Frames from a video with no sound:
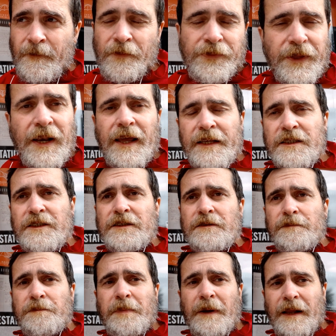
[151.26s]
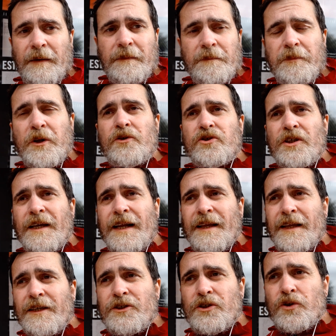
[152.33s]
100 likes para
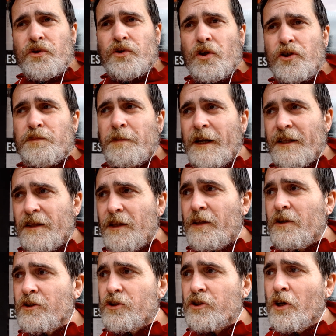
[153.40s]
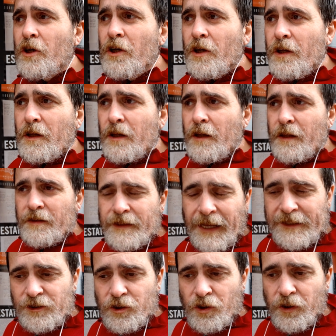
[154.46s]
pronosticar esos dos partidos,
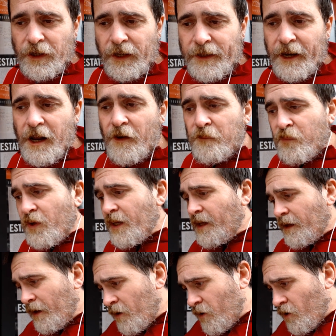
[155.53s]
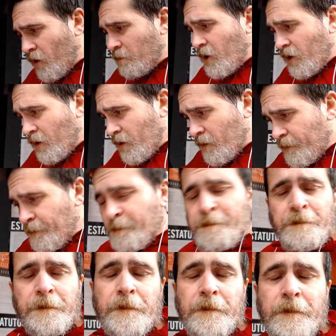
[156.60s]
tanto en el canal Free como
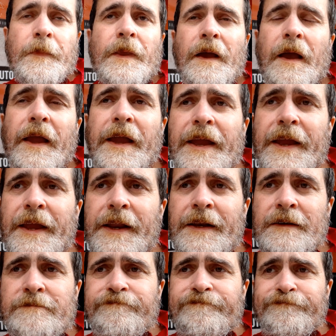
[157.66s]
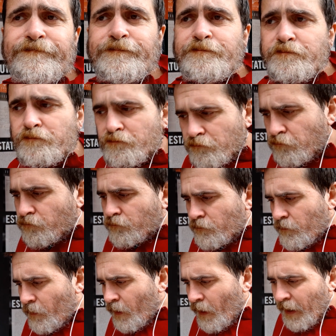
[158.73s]
en
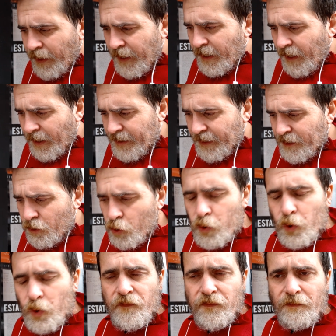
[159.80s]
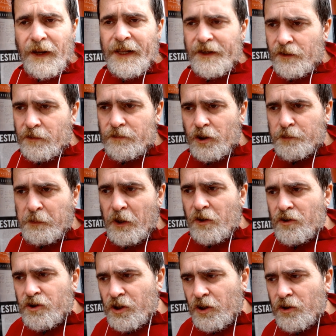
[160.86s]
eh, aquí en YouTube, ¿vale? Con dos
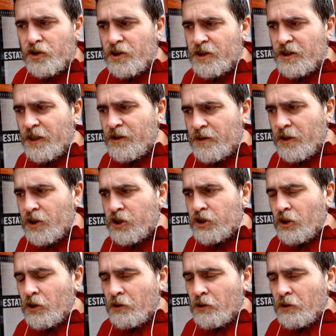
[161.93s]
pronósticos distintos